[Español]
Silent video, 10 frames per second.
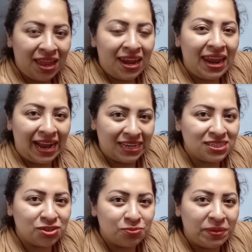la
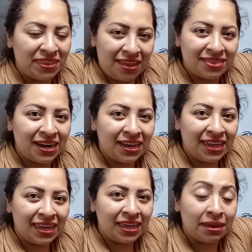gastropediatra
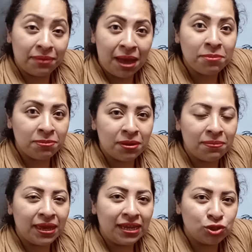que, ve a mi
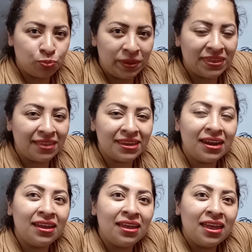bebé, su
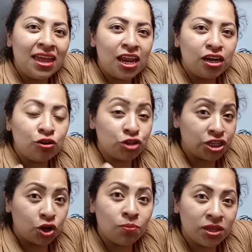pediatra, nos
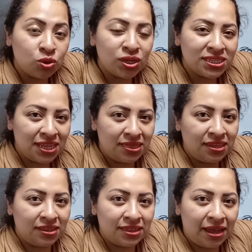recomendó esta
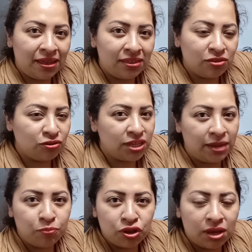tienda donde
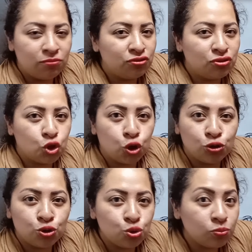ahí podíamos
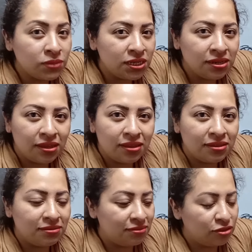consumir
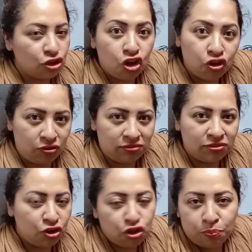todo,
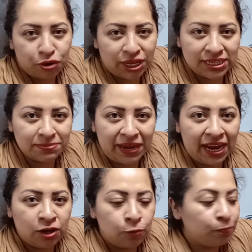todo porque es
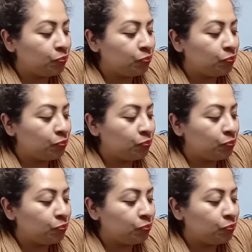vegano.